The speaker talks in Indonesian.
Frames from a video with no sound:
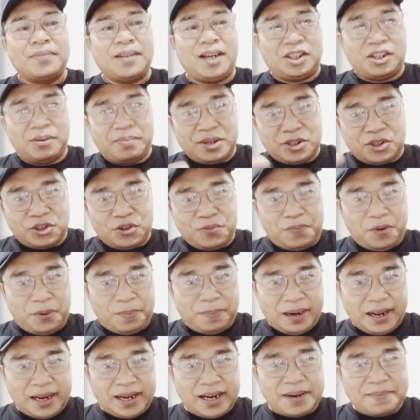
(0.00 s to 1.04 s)
atau mensupport
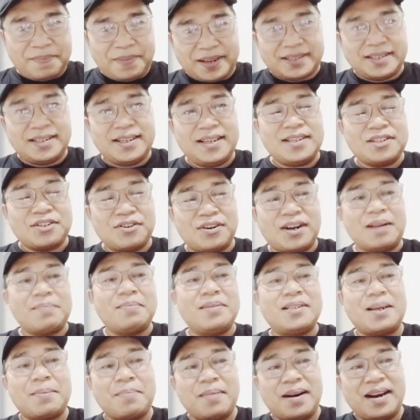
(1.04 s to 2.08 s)
pelayanan PSD, saudara
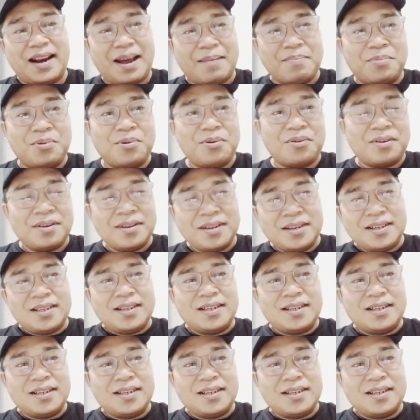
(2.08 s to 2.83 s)
bisa menabur